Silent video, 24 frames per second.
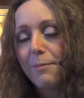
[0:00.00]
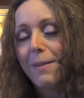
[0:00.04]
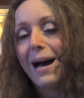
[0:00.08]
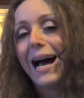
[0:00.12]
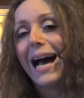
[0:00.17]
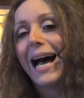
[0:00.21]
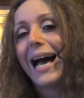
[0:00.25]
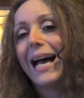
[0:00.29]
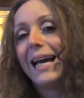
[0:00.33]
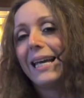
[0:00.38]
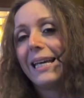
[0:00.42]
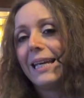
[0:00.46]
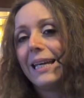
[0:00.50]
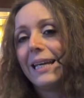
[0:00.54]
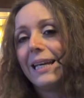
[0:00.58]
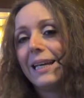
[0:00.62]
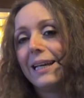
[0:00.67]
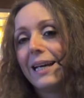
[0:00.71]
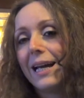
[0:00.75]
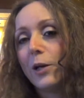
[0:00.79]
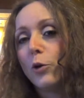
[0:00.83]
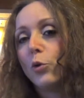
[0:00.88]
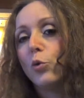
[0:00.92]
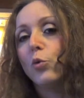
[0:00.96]
mai
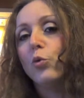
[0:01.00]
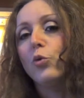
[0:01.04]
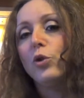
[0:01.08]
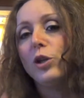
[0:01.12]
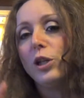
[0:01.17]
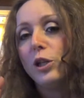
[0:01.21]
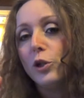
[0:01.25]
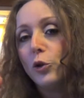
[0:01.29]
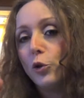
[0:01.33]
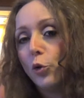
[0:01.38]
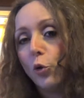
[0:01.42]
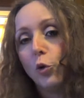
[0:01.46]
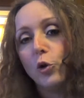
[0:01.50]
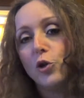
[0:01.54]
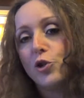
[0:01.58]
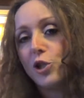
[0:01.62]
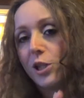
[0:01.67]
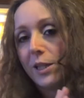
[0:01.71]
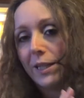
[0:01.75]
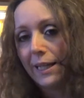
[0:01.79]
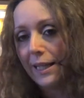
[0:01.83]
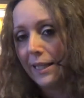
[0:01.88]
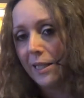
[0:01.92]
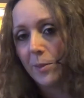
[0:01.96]
alcuni
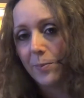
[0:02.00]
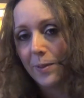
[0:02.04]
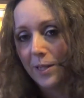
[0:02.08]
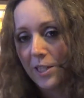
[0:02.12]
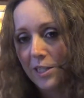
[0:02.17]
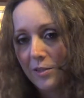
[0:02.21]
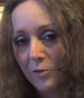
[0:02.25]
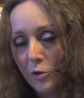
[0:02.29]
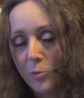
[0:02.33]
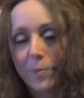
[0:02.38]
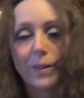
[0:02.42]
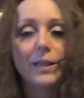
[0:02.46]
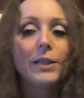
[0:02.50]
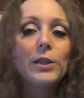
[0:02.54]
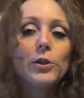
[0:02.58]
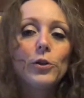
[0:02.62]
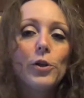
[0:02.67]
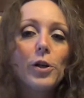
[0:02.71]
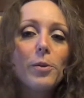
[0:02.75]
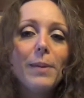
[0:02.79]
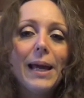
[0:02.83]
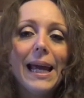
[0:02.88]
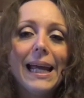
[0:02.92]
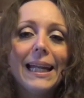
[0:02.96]
dolci che mi piacevano
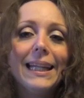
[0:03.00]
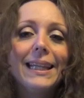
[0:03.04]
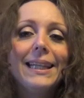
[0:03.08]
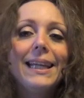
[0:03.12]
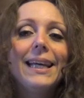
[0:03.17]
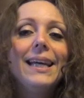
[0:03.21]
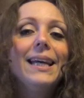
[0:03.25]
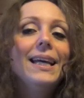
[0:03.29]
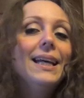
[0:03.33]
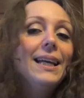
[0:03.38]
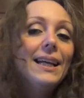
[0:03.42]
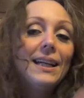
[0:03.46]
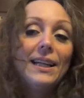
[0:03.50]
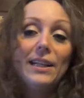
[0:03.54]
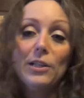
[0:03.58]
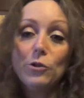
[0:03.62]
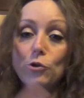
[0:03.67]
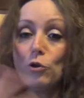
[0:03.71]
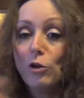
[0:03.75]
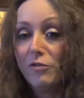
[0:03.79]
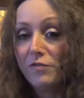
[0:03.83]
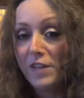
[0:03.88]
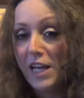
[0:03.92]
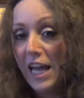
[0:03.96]
particolarmente, che ne
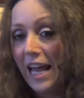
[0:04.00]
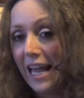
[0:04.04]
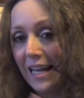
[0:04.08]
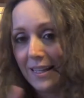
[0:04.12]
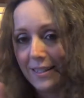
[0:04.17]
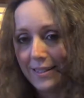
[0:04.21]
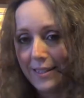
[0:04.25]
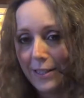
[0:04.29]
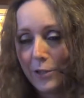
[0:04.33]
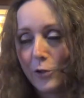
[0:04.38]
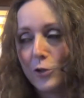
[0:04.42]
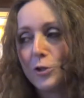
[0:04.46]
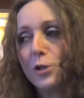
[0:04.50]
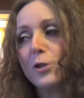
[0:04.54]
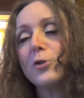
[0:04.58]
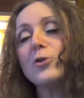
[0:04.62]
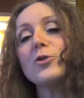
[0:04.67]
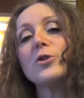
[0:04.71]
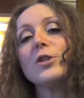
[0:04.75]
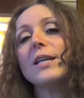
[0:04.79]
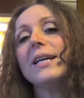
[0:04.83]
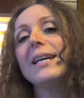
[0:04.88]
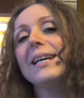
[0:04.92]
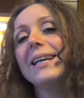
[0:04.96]
so, la fiesta, cose
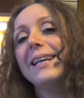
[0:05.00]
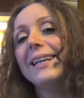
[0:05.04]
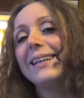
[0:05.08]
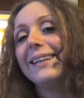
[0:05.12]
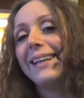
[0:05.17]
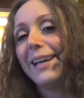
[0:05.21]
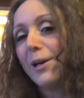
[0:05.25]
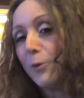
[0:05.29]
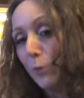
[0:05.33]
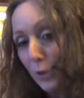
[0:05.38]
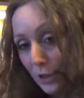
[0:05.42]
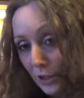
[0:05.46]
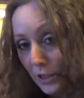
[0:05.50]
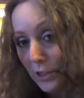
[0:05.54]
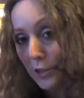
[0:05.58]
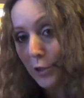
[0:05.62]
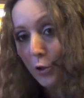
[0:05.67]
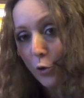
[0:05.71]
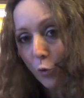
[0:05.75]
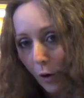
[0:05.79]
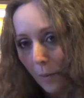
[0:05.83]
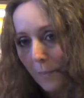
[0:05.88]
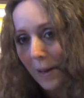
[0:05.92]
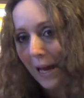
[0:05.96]
così, e quindi
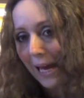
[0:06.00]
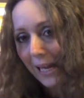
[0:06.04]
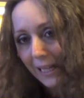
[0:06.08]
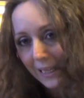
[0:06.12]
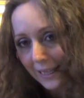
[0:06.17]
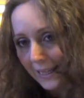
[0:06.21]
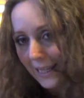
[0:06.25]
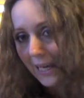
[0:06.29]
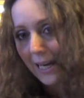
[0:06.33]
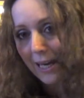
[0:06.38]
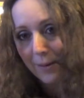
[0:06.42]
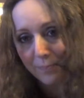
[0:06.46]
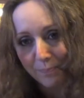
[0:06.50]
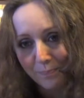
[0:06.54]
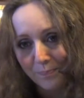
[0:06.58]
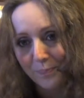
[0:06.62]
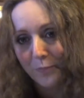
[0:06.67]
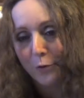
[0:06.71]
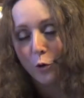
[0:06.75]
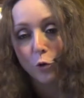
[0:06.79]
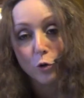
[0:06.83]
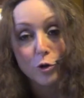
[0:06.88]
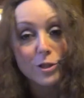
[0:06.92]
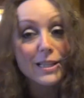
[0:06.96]
sicuramente,
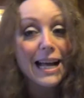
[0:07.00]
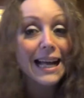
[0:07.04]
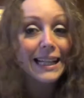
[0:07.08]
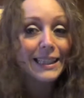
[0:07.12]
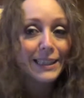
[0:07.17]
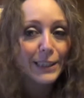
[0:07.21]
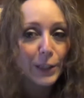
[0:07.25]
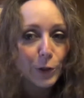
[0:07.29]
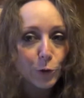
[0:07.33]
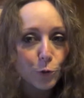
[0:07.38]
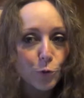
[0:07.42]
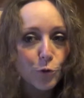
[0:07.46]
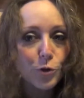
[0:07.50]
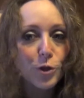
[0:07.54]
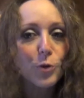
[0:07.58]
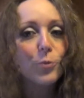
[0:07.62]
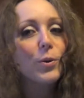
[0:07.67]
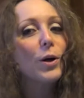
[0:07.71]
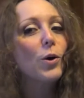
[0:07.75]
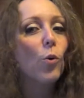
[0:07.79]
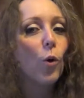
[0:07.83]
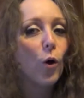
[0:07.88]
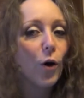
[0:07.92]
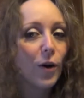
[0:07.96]
nonostante non sia
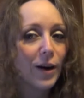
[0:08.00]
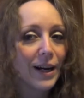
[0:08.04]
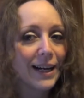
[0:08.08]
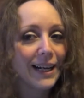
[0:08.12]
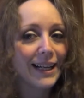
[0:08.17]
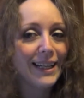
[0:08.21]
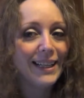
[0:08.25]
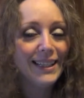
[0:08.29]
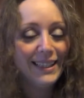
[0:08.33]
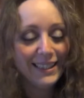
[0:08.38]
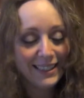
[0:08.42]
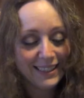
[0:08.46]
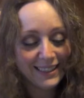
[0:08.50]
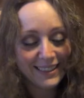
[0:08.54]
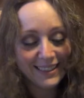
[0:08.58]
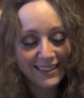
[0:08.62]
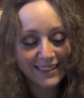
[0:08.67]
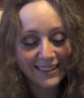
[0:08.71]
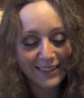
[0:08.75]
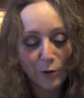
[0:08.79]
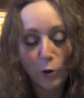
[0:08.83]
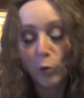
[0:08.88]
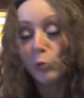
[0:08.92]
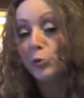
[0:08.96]
una cuoca,
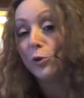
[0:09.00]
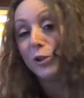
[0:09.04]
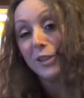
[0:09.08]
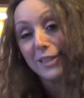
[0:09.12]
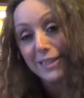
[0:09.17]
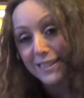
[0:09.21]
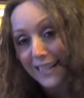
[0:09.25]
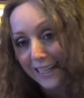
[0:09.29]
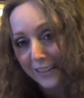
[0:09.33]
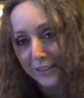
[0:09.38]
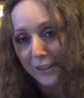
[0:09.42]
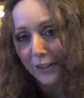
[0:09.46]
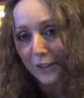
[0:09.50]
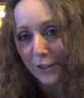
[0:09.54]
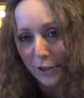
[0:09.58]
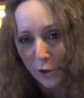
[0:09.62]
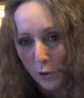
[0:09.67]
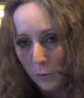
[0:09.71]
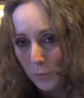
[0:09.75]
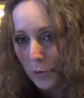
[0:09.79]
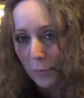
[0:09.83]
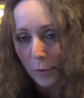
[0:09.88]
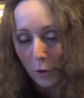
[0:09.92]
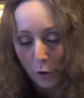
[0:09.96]
eh, ho utilizzato
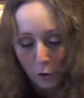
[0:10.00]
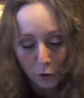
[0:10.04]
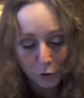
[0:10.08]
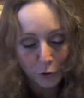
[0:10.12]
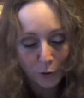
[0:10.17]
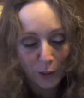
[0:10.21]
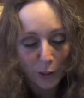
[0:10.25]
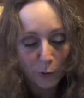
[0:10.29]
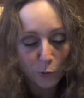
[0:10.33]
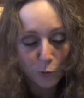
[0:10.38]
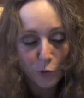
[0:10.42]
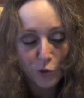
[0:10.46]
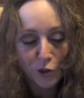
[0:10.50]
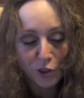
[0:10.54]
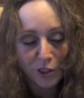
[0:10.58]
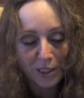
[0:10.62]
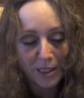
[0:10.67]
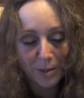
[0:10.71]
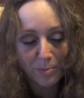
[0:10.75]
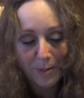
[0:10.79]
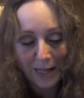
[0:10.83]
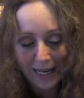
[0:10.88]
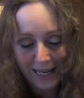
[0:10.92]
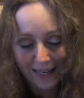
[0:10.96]
anch'io a mio modo la
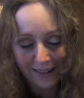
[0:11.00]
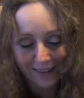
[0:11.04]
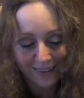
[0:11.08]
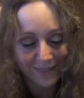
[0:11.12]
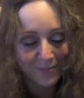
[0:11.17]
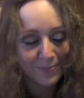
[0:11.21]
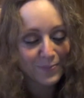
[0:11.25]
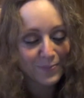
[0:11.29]
cucina per...